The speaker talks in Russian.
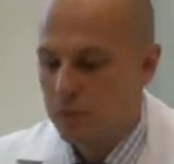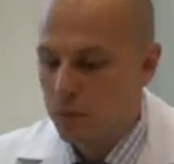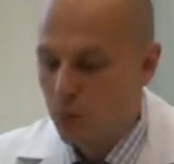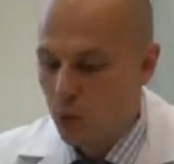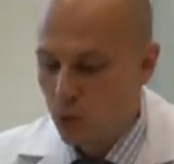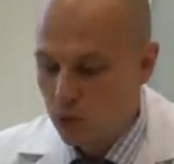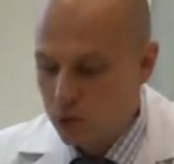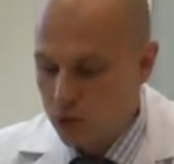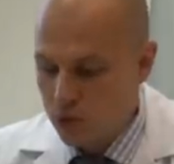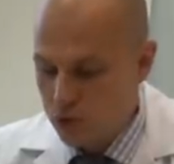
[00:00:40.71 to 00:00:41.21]

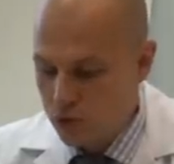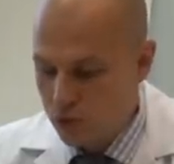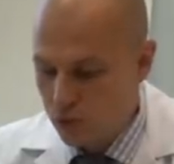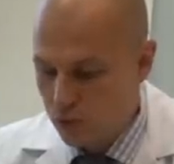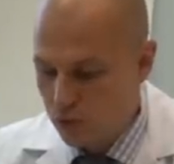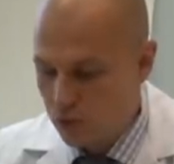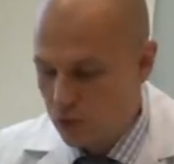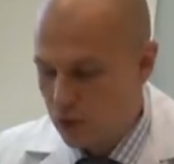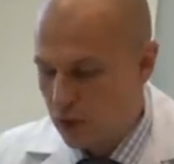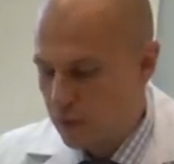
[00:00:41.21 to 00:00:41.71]

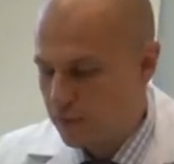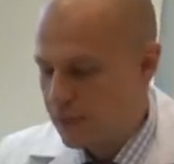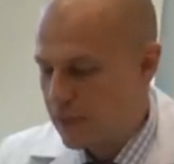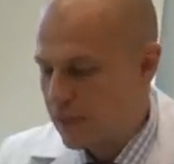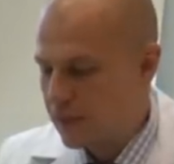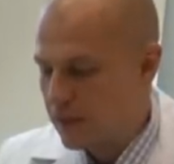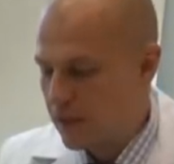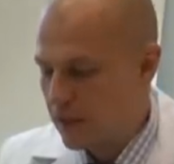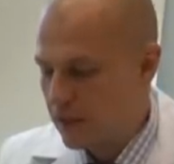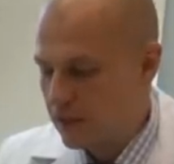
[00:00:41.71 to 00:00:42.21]
полностью, как в
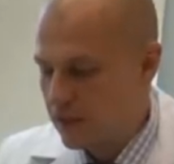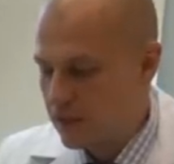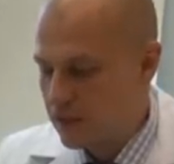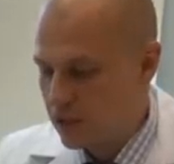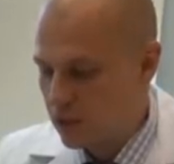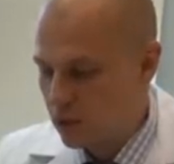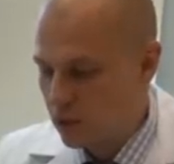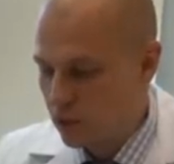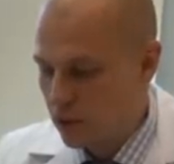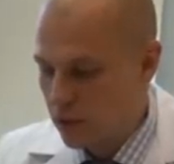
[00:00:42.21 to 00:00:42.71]
стандартной
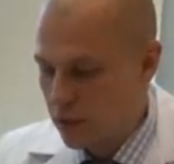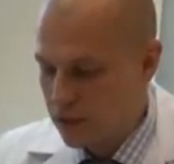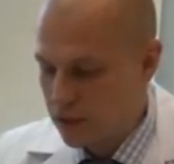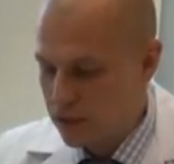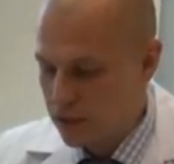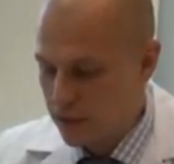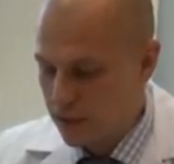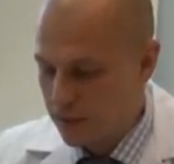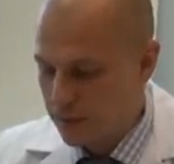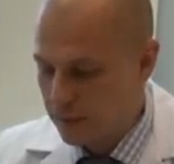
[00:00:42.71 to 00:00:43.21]

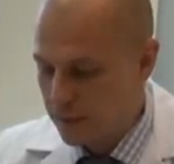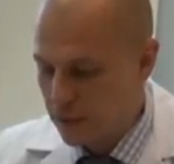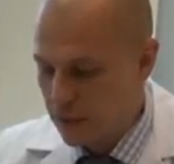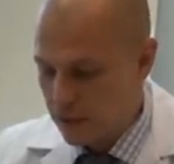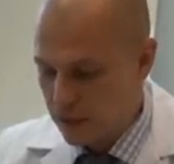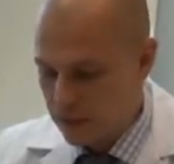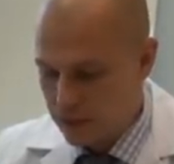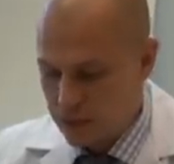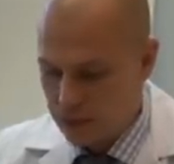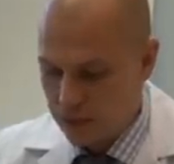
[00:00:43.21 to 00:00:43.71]
ситуации
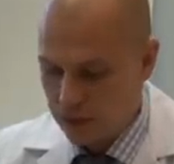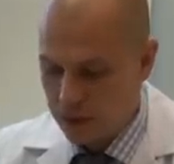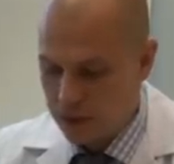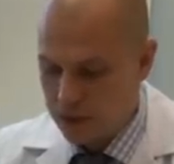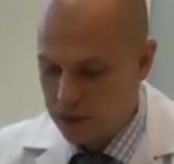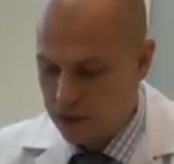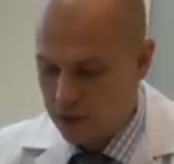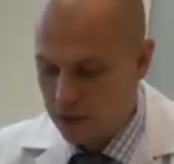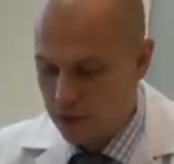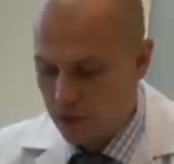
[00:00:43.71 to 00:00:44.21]

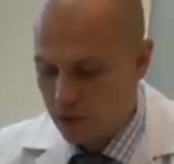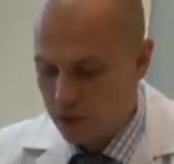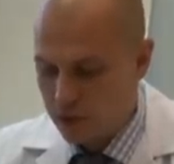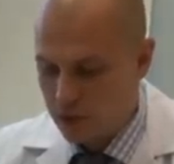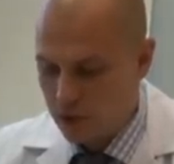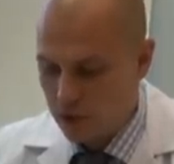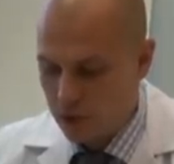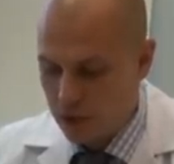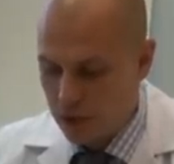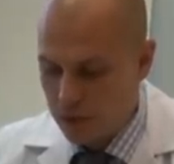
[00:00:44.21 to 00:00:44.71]
делается
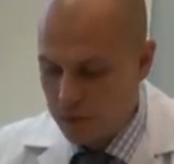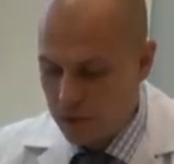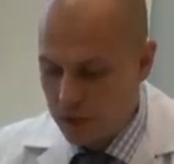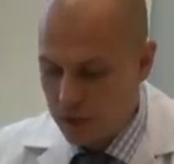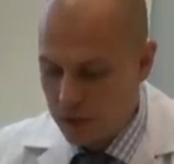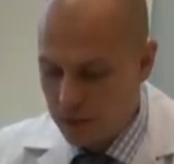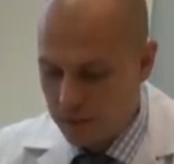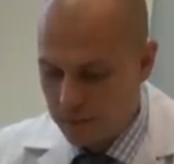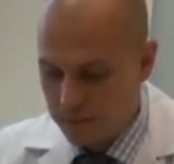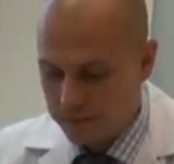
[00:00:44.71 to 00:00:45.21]

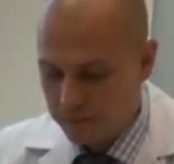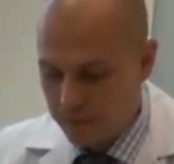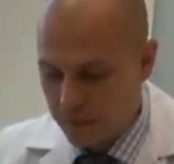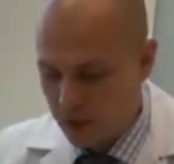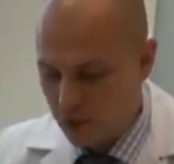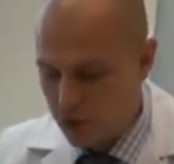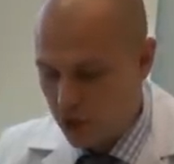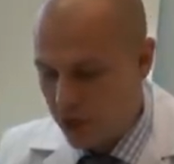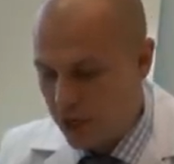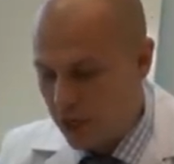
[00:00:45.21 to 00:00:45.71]
остеотомия
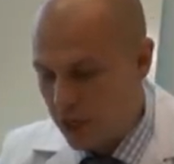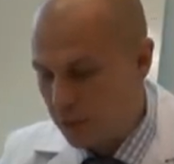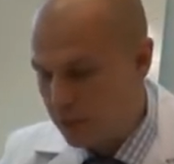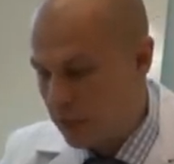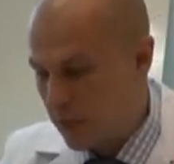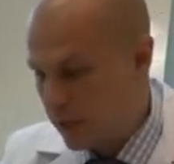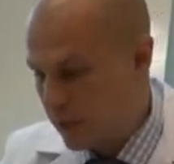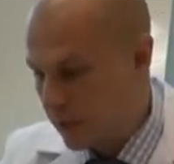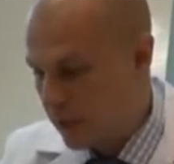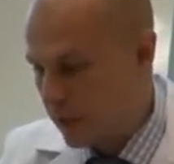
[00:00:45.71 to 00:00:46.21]
шейки
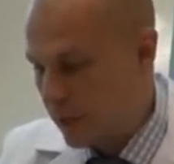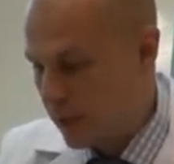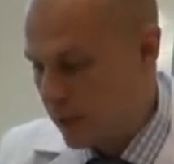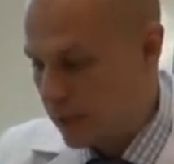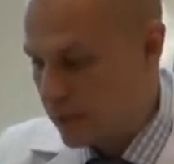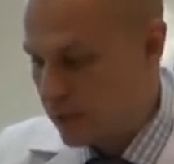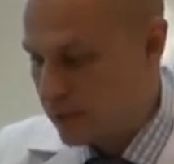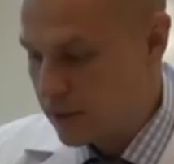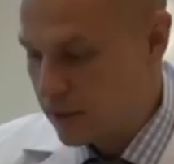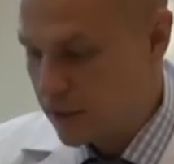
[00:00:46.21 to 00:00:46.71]
бедренной
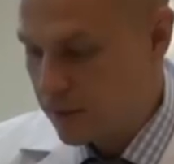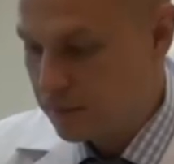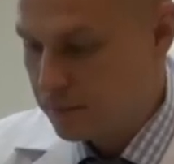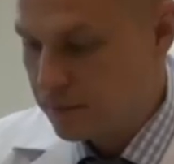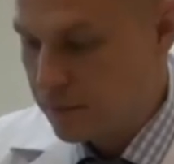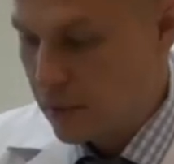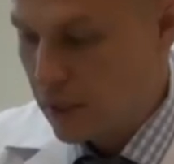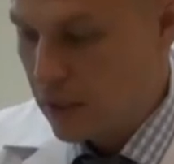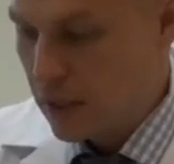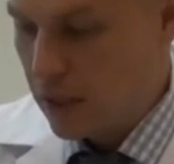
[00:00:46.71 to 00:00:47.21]
кости,
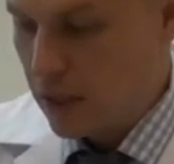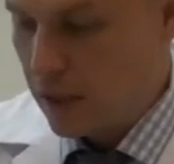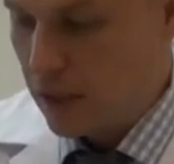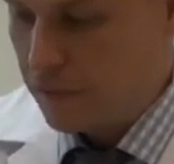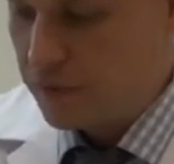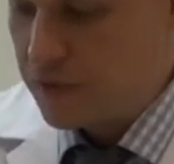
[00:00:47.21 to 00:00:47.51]
и